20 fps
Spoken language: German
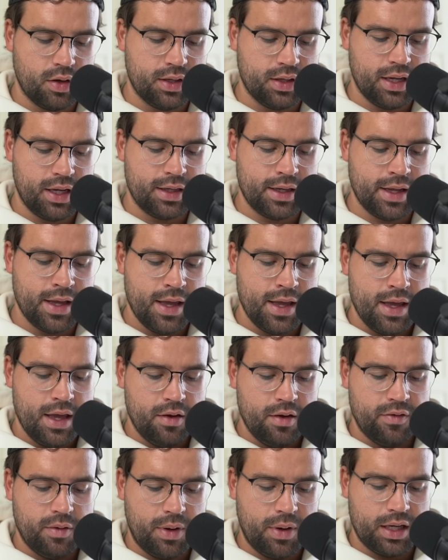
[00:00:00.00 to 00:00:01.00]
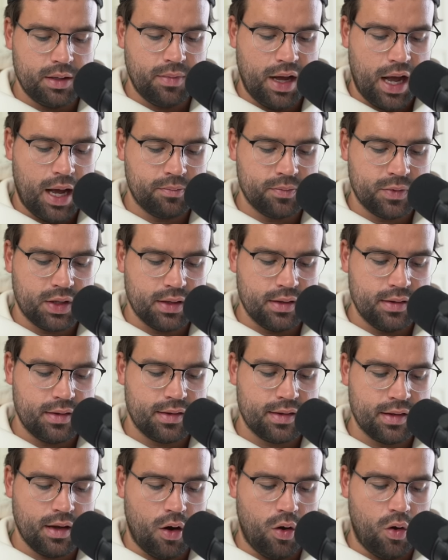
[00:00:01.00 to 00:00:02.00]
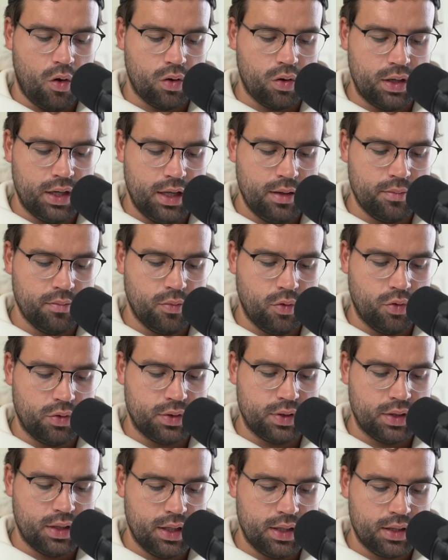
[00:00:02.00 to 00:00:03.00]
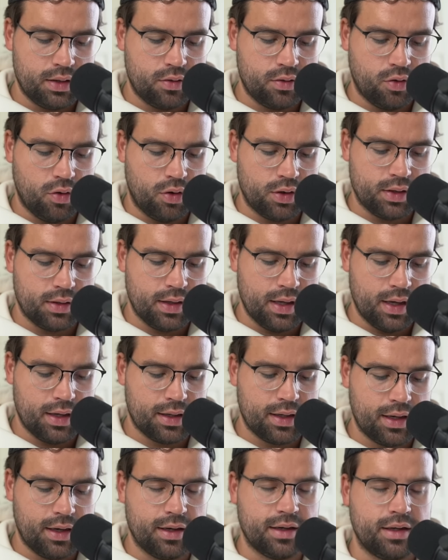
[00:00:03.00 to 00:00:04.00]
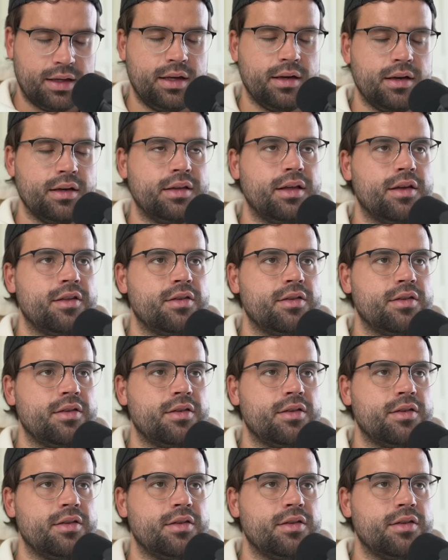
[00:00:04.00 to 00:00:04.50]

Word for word: sondern wenn man im Amt ist, auch leben und nicht konterkarieren.